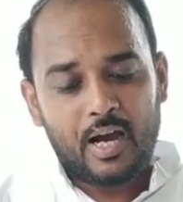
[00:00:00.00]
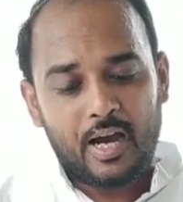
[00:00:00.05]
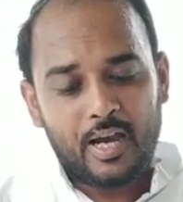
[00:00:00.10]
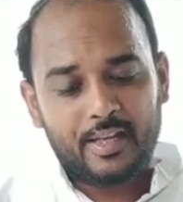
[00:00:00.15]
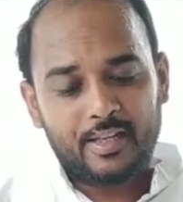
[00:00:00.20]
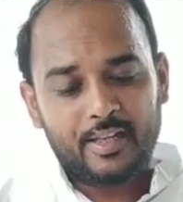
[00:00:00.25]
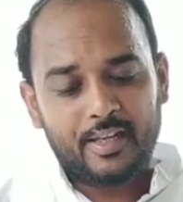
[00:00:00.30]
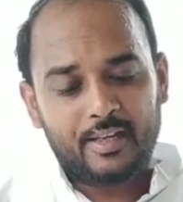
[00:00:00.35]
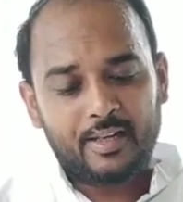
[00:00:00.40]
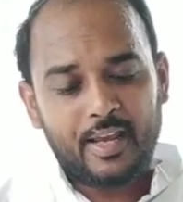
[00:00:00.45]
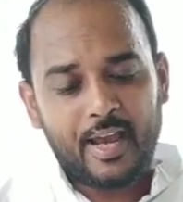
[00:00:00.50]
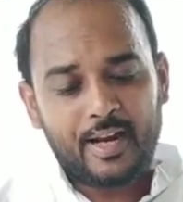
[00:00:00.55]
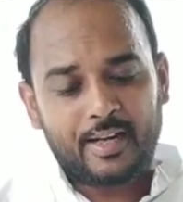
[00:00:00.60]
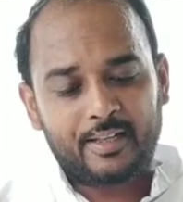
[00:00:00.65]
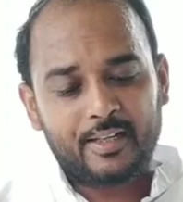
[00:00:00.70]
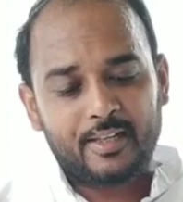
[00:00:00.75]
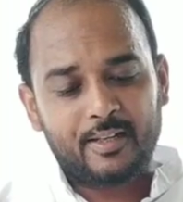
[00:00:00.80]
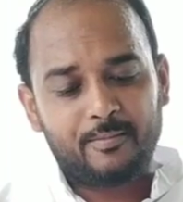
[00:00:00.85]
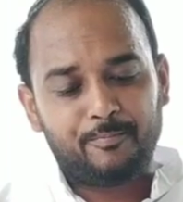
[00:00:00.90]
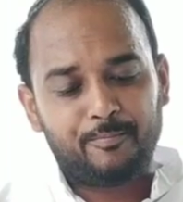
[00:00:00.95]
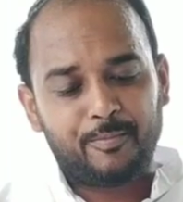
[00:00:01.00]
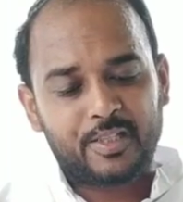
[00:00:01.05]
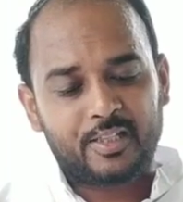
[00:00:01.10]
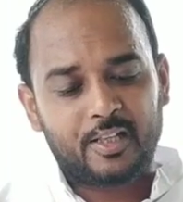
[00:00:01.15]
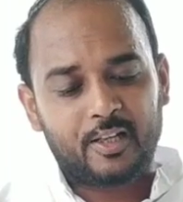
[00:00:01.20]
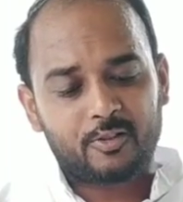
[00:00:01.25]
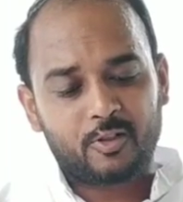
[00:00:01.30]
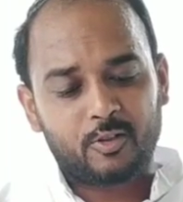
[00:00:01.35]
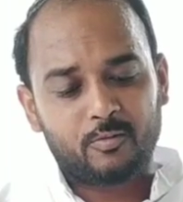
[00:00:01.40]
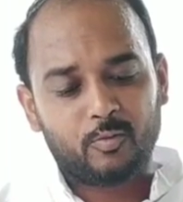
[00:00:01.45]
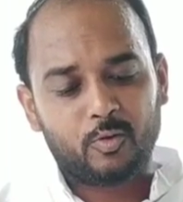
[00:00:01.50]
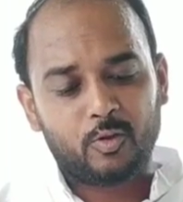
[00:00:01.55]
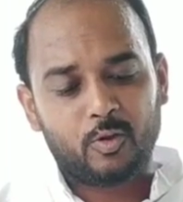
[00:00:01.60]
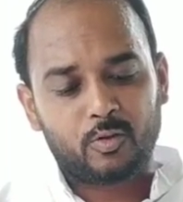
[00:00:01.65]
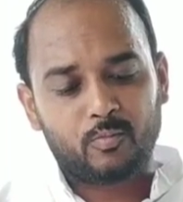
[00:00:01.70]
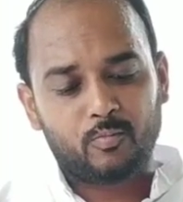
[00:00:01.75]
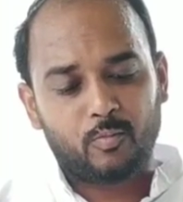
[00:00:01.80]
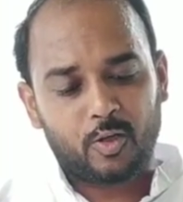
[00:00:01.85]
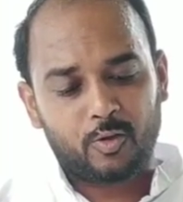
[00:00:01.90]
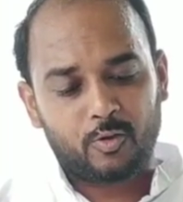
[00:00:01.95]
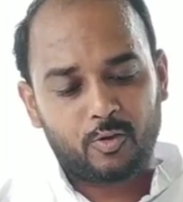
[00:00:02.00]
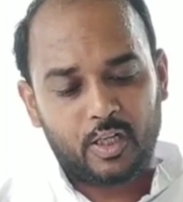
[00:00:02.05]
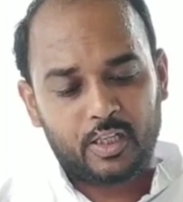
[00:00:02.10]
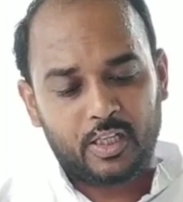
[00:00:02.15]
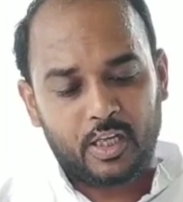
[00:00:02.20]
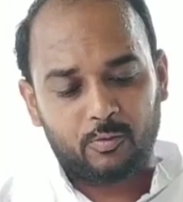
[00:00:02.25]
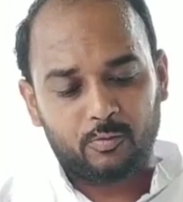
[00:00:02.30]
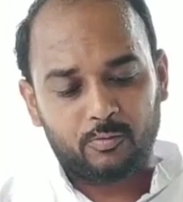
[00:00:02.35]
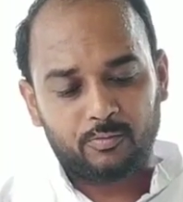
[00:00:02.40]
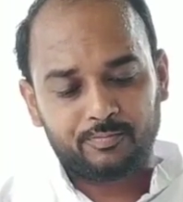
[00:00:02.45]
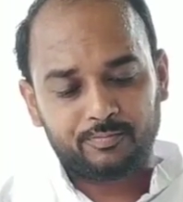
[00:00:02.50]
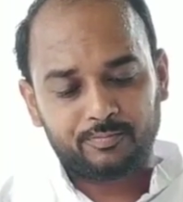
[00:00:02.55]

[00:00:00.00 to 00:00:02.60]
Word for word: আইনের একটি বিশ্লেষণমূলক বর্ণনা দাও